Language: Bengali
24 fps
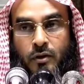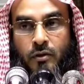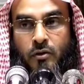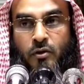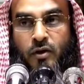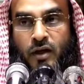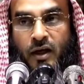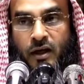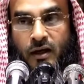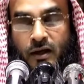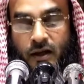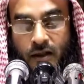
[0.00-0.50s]

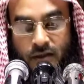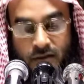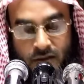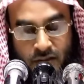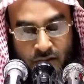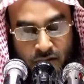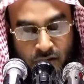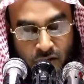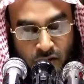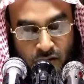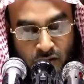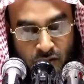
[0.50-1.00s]

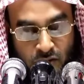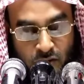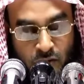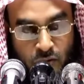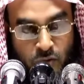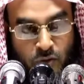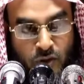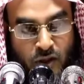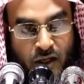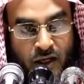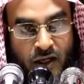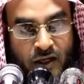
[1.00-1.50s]
গুনাগারদের জন্য
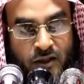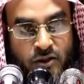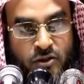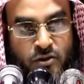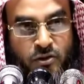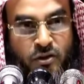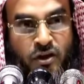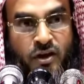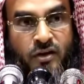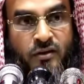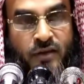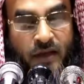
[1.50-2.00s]
গুনহা
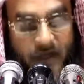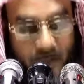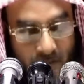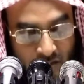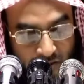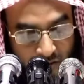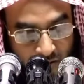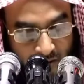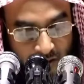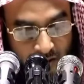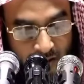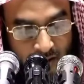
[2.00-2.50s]

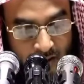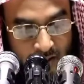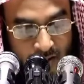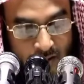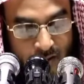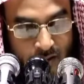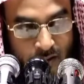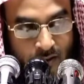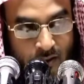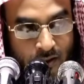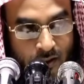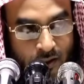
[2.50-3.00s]
সুনির্ধারিত করে
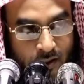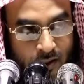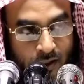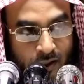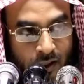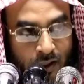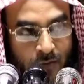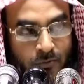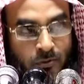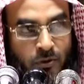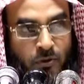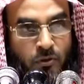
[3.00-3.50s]
রেখেছেন
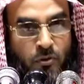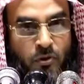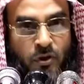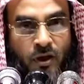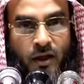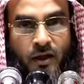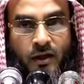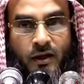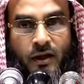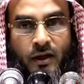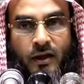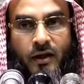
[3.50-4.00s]
এবং
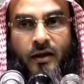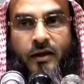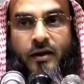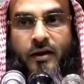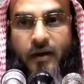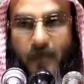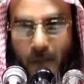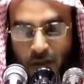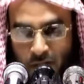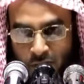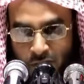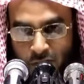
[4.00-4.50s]
গুনহাকে আল্লাহ
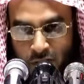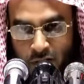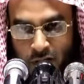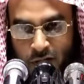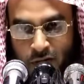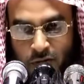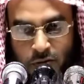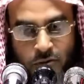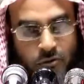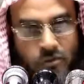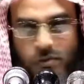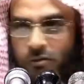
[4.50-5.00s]
ঘৃণাও
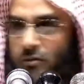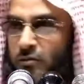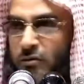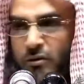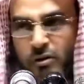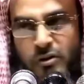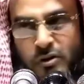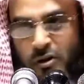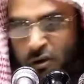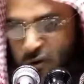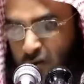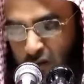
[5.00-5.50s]
করেন দুটো তো
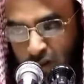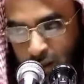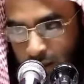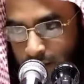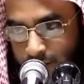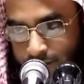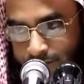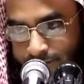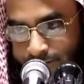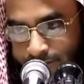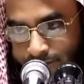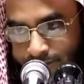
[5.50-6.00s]
কোনো দ্বন্দ্ব নেই
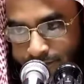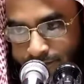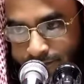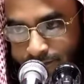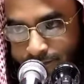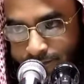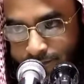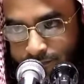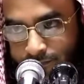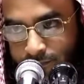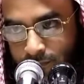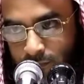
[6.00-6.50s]

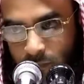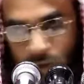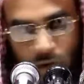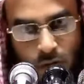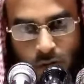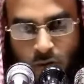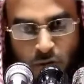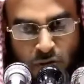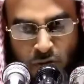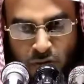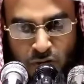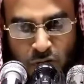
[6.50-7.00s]

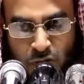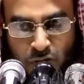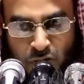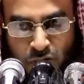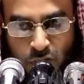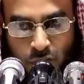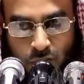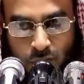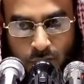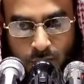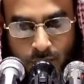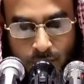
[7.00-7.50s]
দুটো কোনো
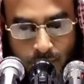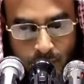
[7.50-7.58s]
দ্বন্দ্ব